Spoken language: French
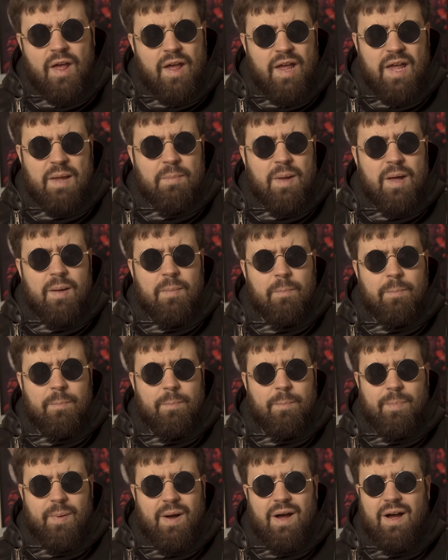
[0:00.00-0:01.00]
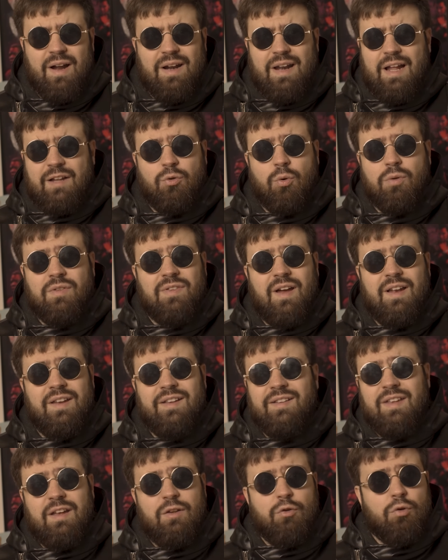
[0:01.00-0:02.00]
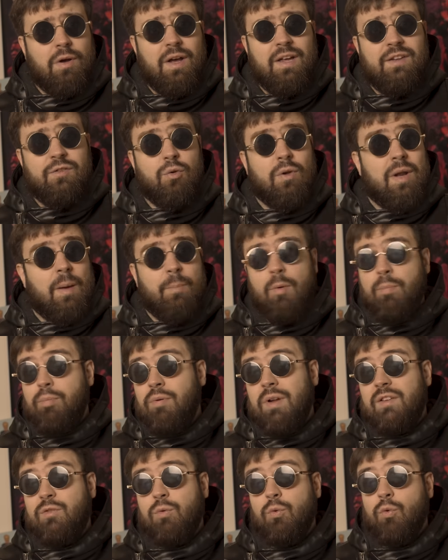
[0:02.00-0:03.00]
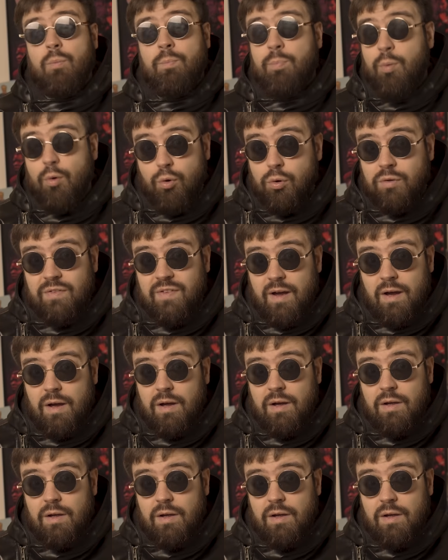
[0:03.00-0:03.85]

et même par la totalité du reste de la population de Bogota.